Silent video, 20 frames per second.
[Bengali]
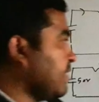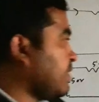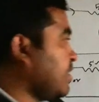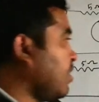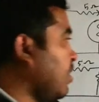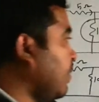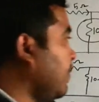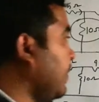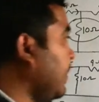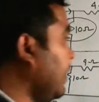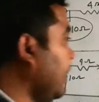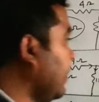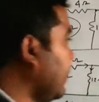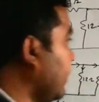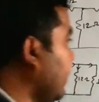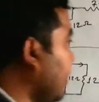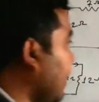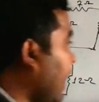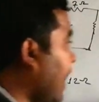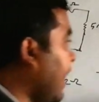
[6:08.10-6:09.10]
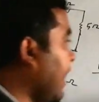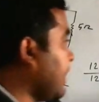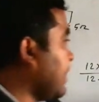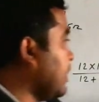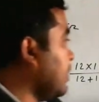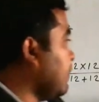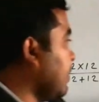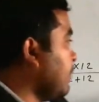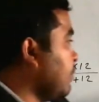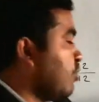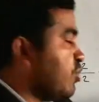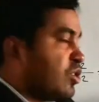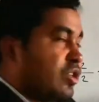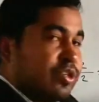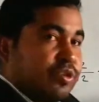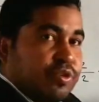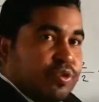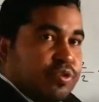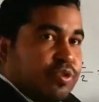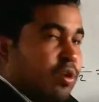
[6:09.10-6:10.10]
অ্যান্সার হবে আটই মানে মোট
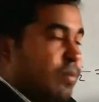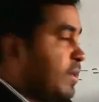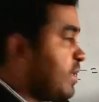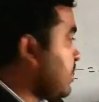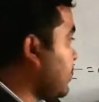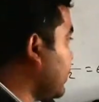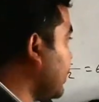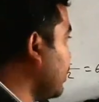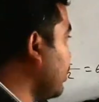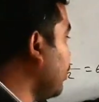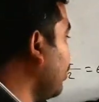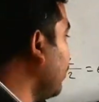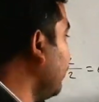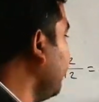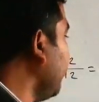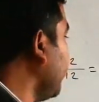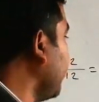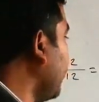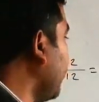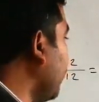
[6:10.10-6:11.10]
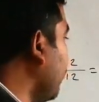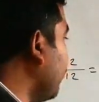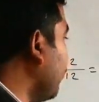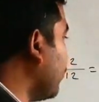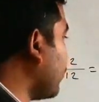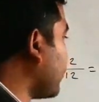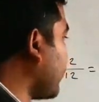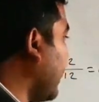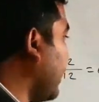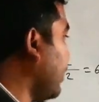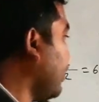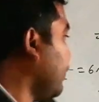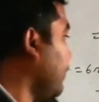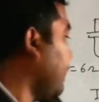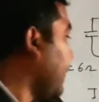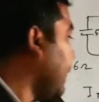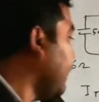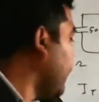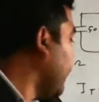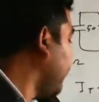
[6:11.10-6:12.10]
রোড হবে টেন হোম মোট কারেন্ট
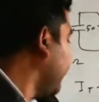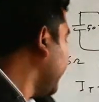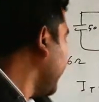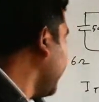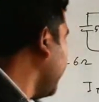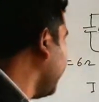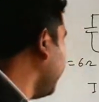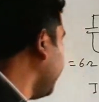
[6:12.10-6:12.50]
হবে ফাইভ অ্যাম্পিয়ার